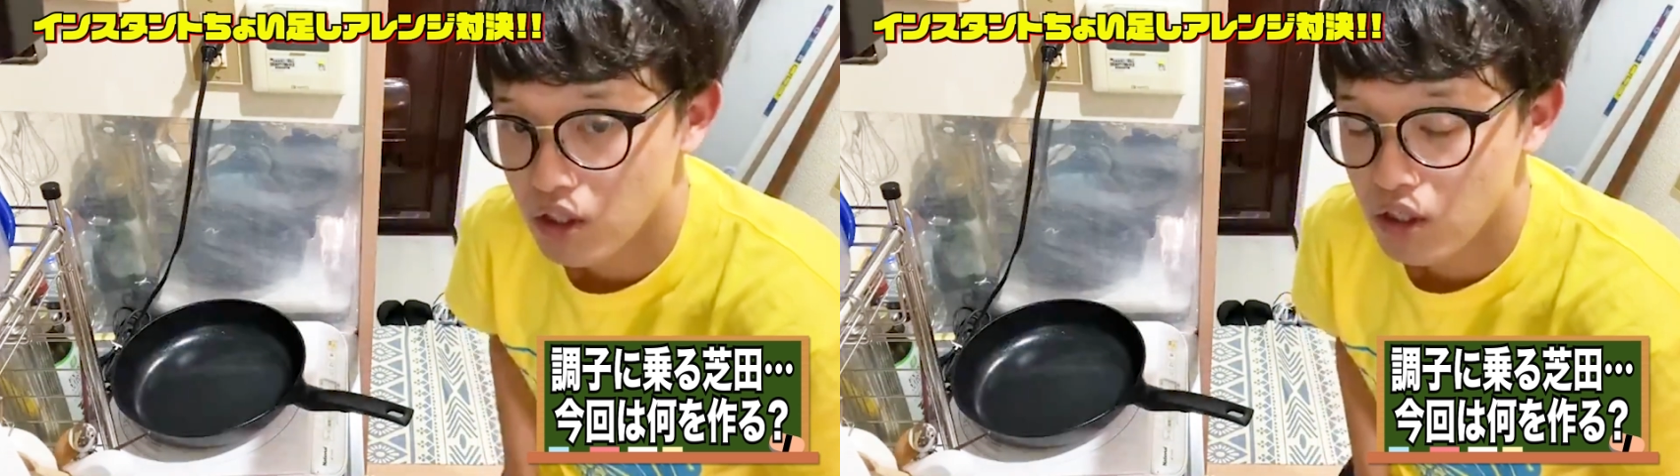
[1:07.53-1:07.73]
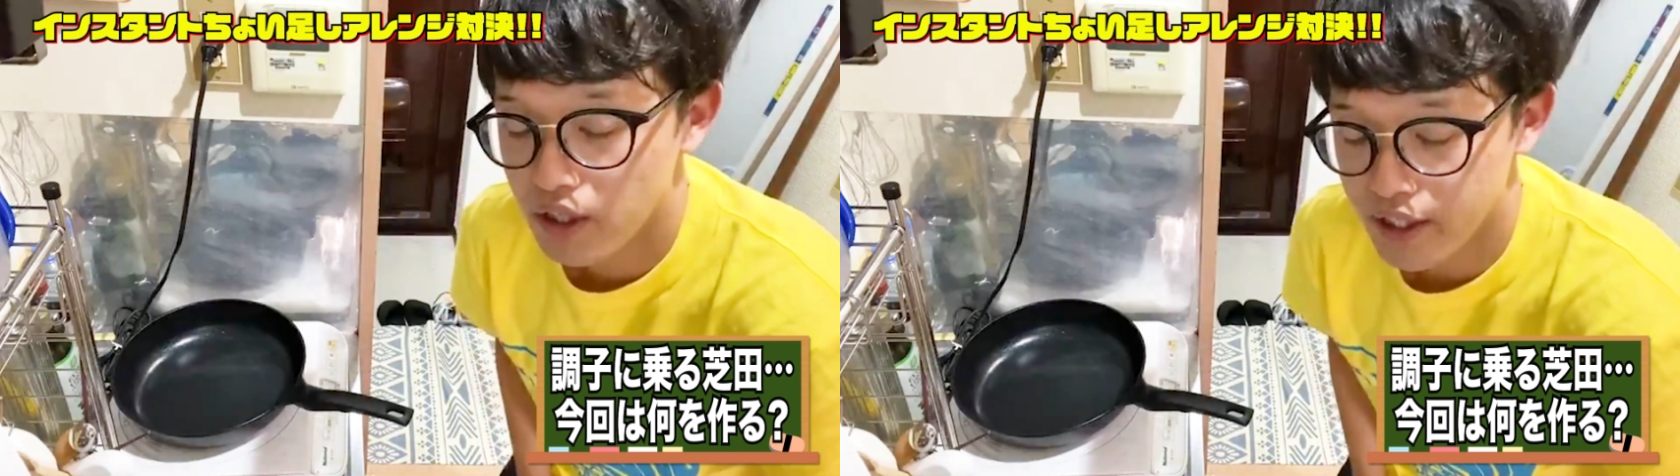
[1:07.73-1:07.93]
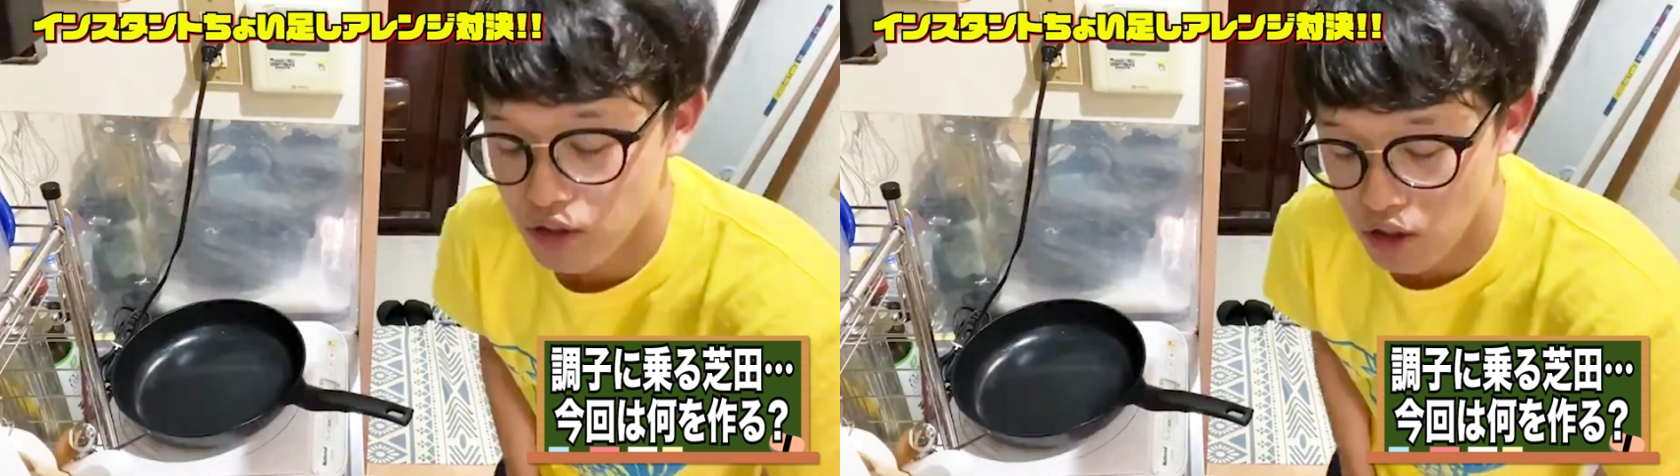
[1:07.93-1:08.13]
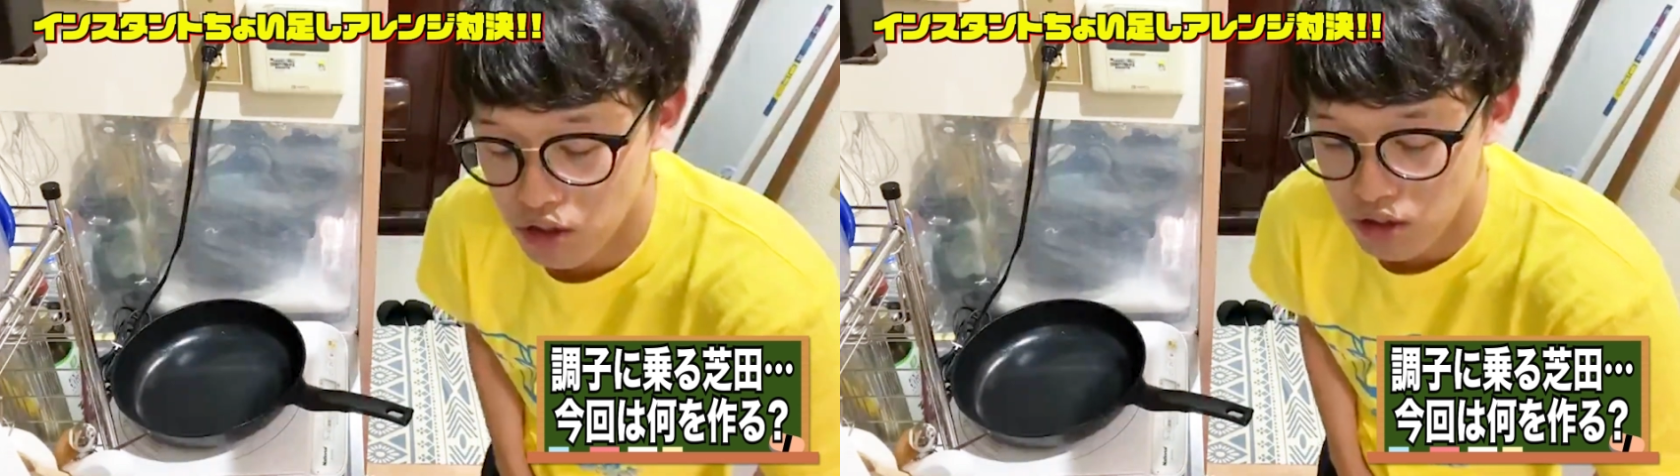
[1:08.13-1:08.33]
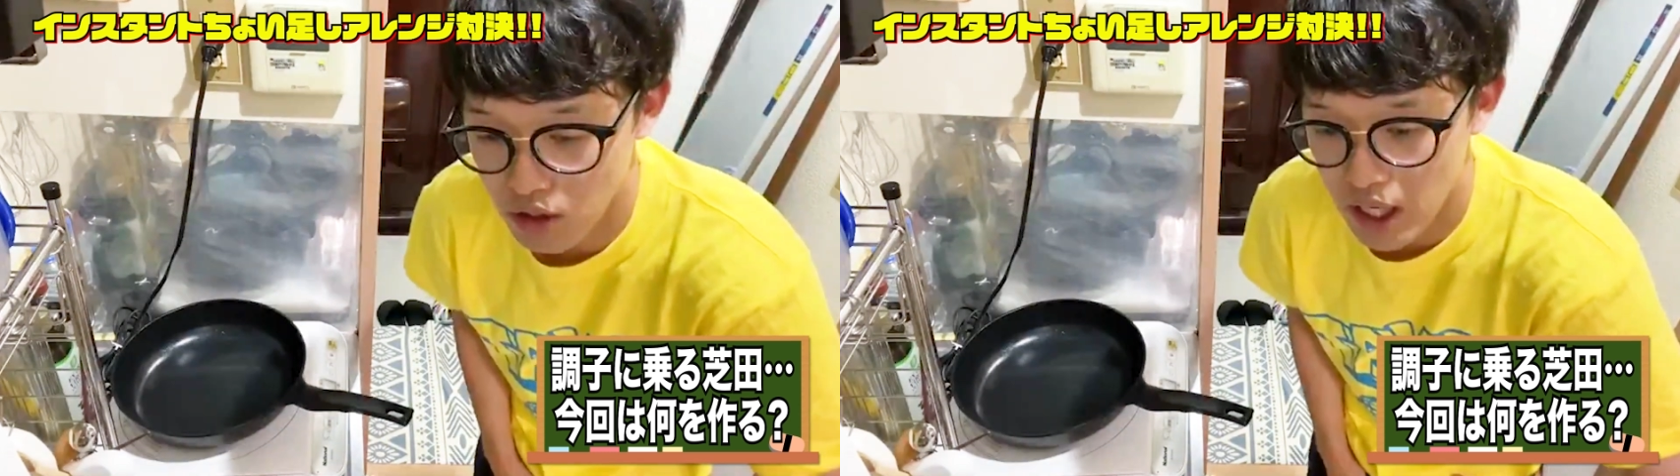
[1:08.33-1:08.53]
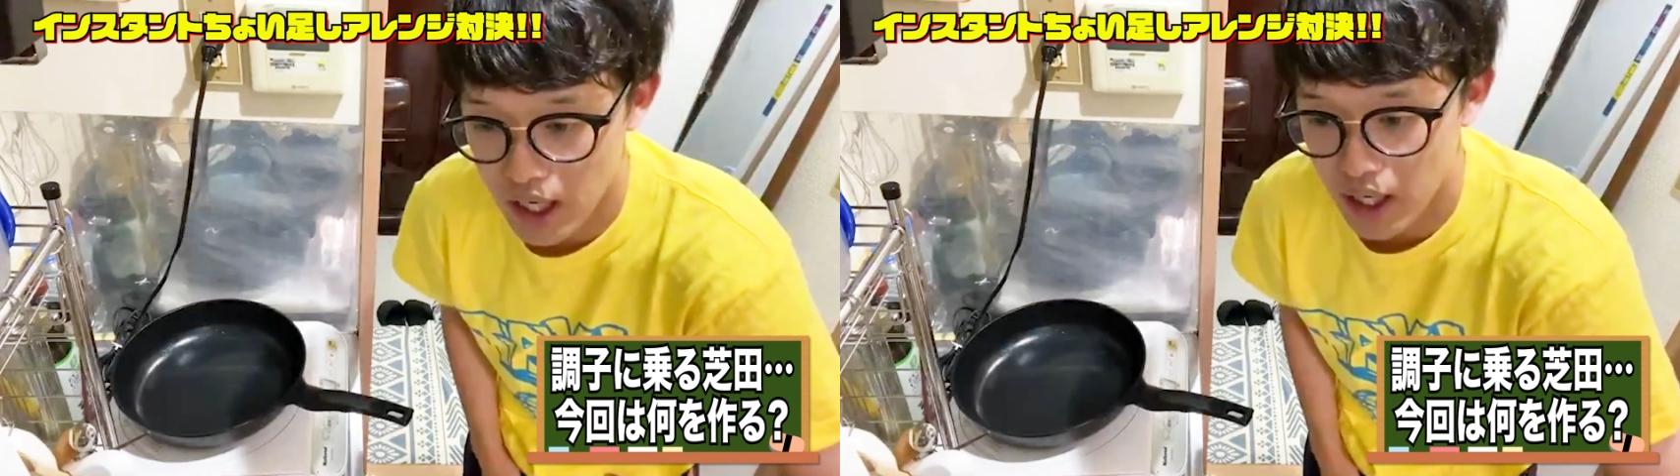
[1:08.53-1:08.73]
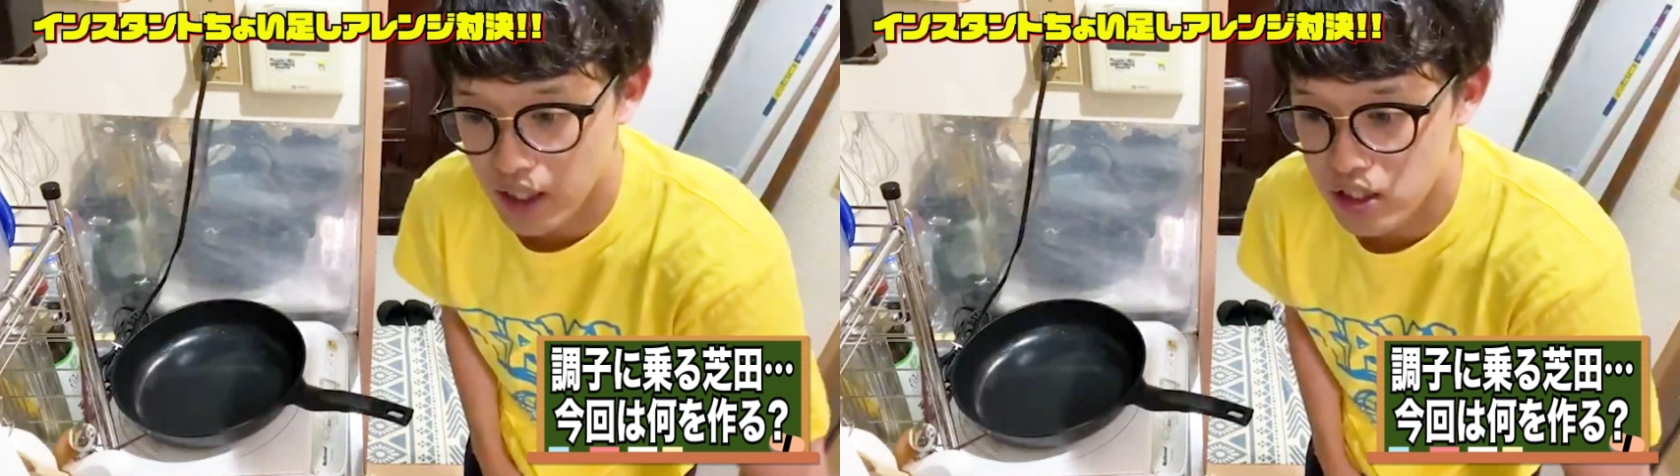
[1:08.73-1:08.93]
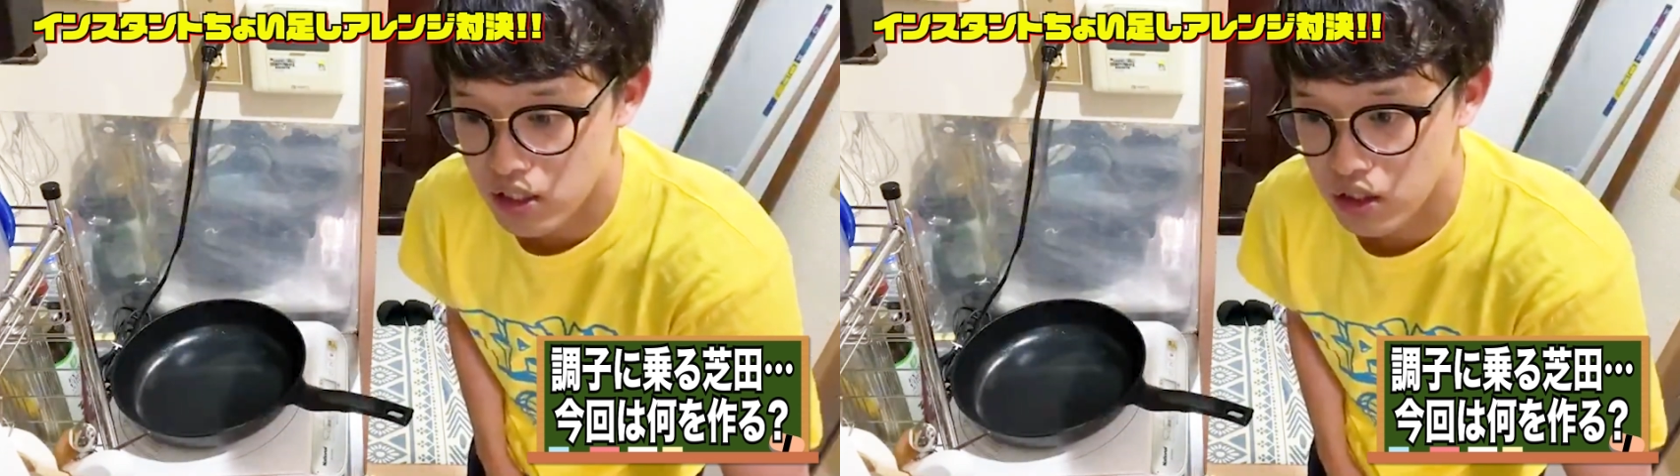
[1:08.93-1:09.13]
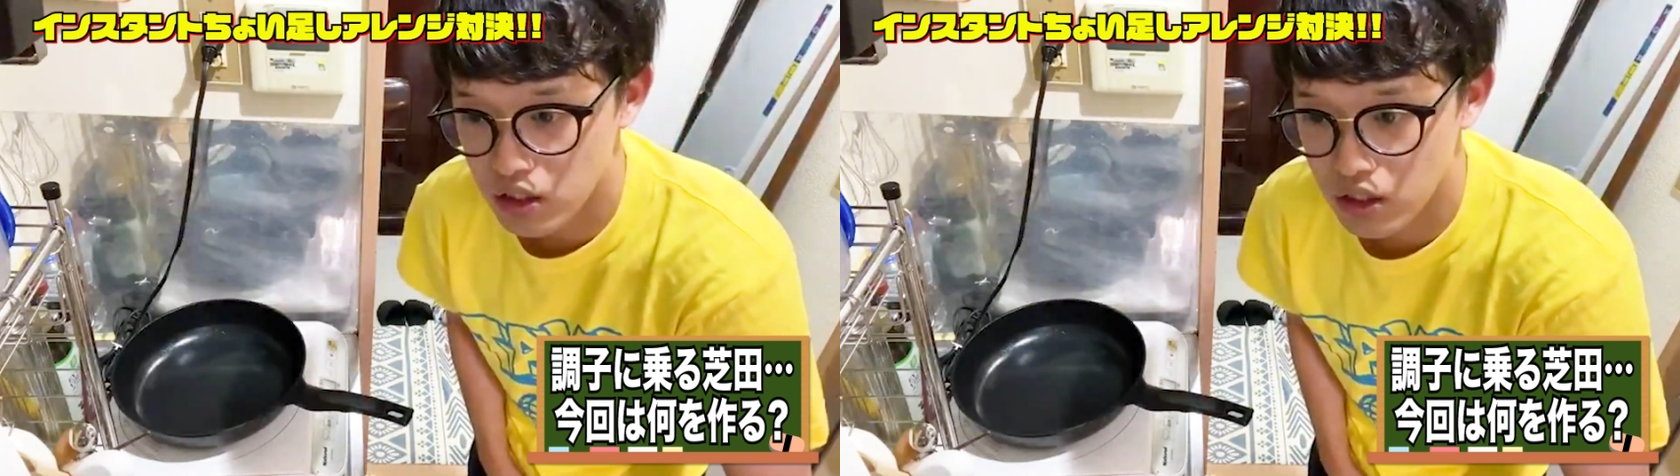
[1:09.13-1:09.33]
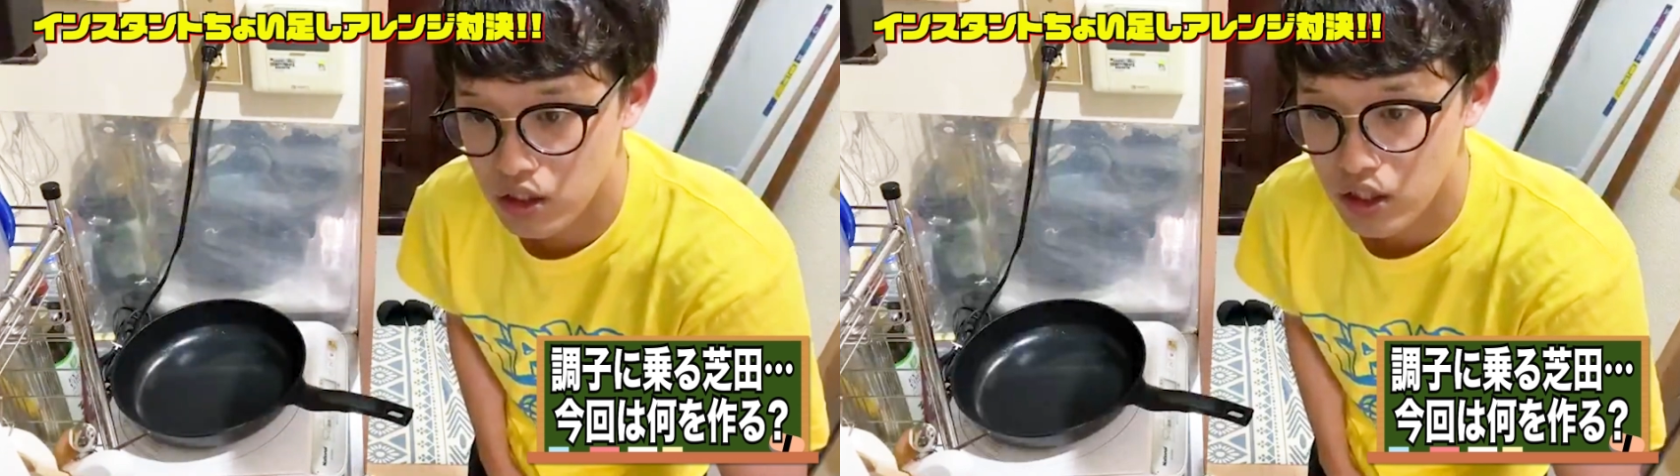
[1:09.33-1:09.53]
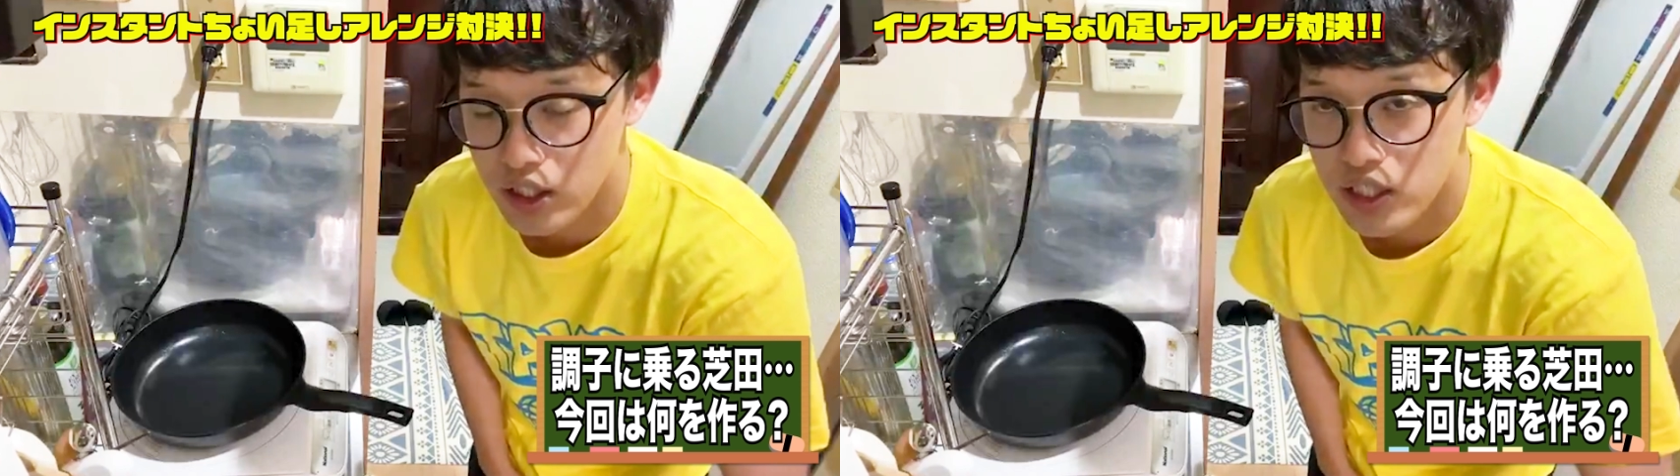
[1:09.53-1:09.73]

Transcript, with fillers: レトルトカレーで作る